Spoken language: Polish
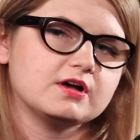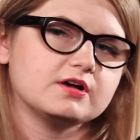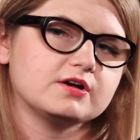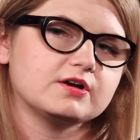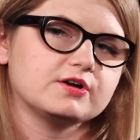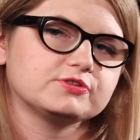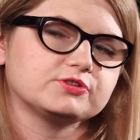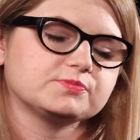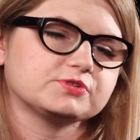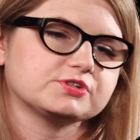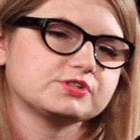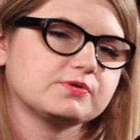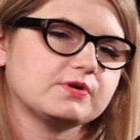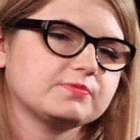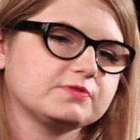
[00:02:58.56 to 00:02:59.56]
e, to
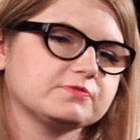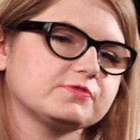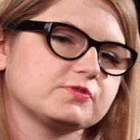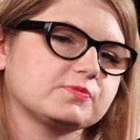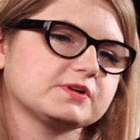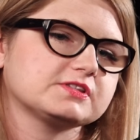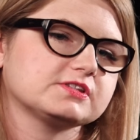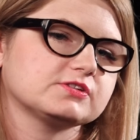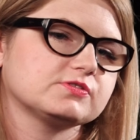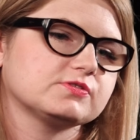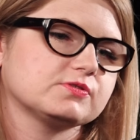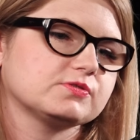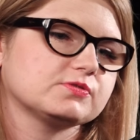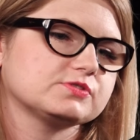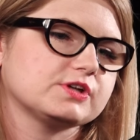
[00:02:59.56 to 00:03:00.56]
przesyłam informacje
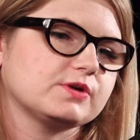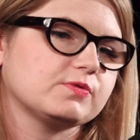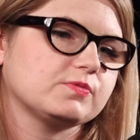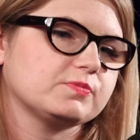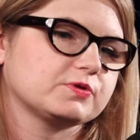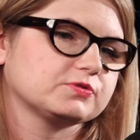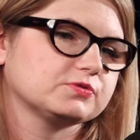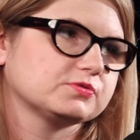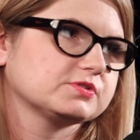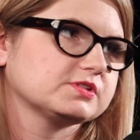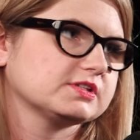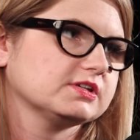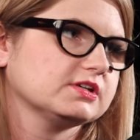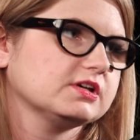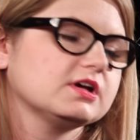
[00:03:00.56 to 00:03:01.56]
do działu
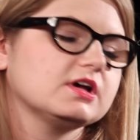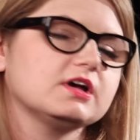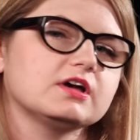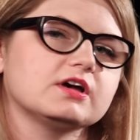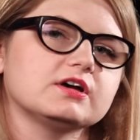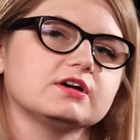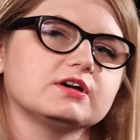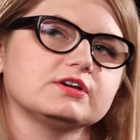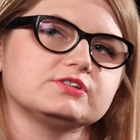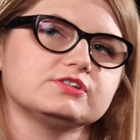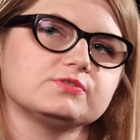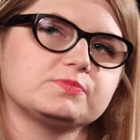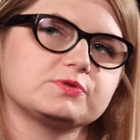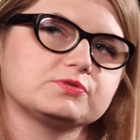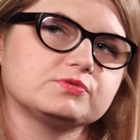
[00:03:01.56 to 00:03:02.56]
produkcji e, i
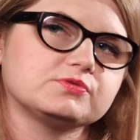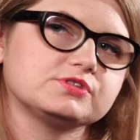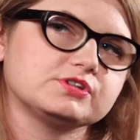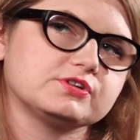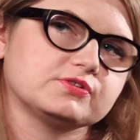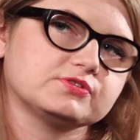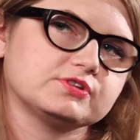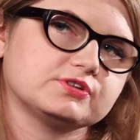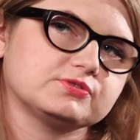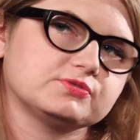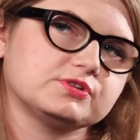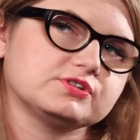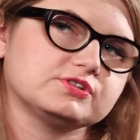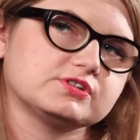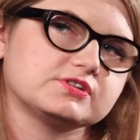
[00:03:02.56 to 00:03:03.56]
dział produkcji
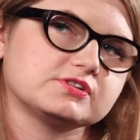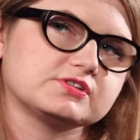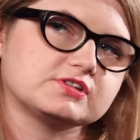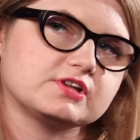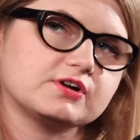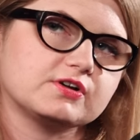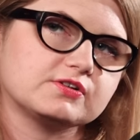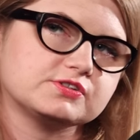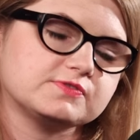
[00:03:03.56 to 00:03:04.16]
kontaktuje się z, na,